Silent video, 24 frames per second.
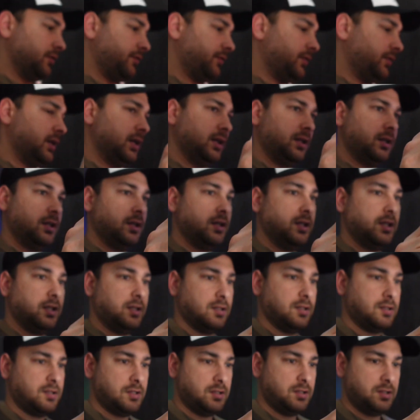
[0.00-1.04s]
viel. Die
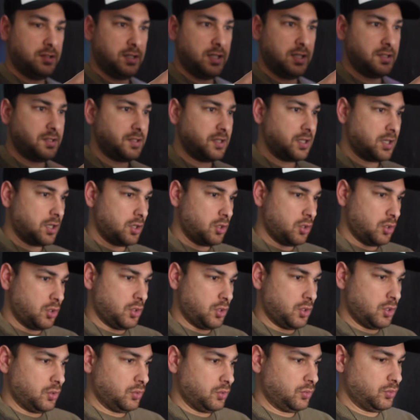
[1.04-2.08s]
Nähte sind sehr, sehr
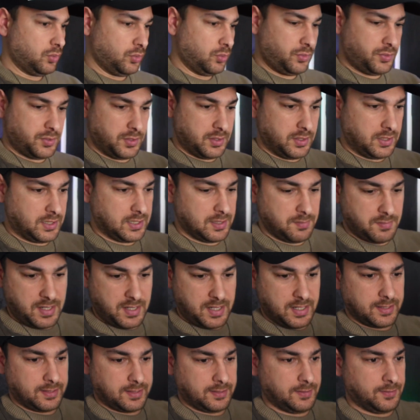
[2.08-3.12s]
gut
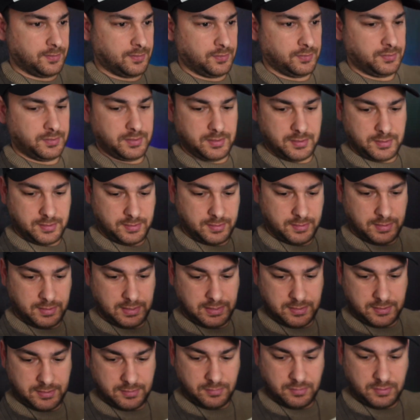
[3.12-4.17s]
gemacht. Und äh,
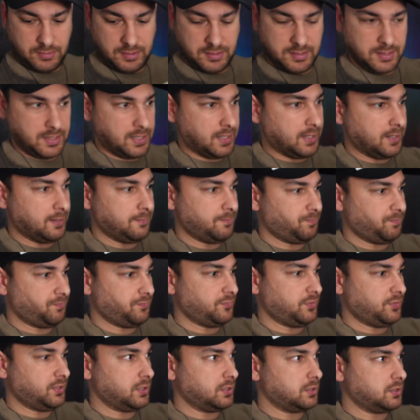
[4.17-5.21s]
jetzt würde ich sagen,
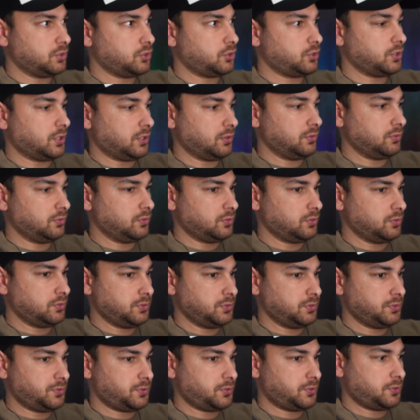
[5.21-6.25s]
wir schauen
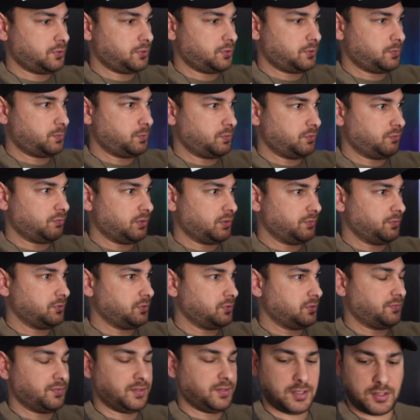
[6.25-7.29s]
uns, bevor wir
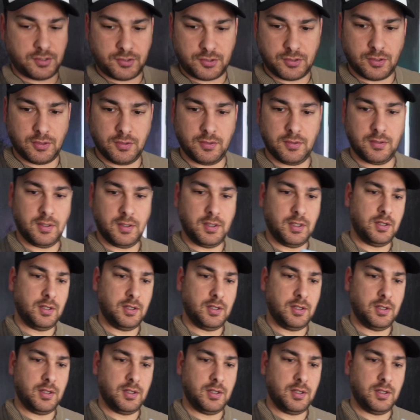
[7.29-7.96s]
uns den Fit anschauen,